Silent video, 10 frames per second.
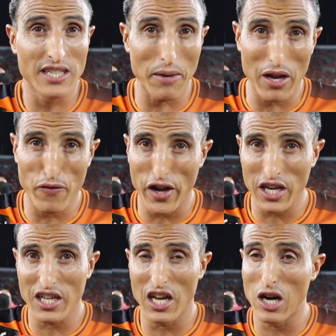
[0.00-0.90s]
تتابع
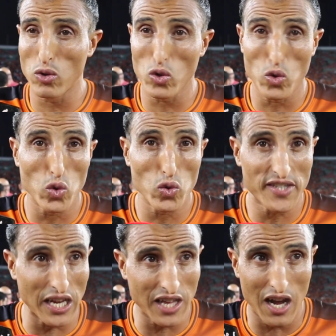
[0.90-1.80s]
الفريق ديالها
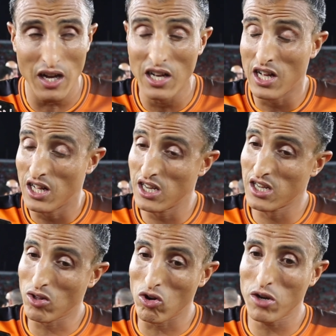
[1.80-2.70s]
وتساندها
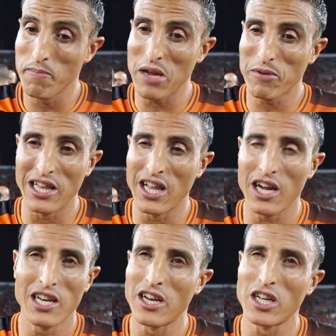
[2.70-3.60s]
آه، دونك ما يمكن
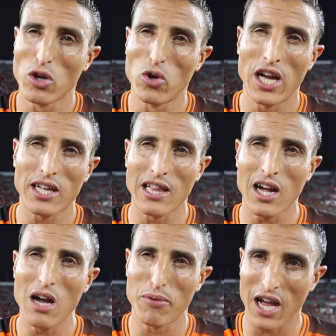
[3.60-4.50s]
لها الا نهديو لها هذا اللقب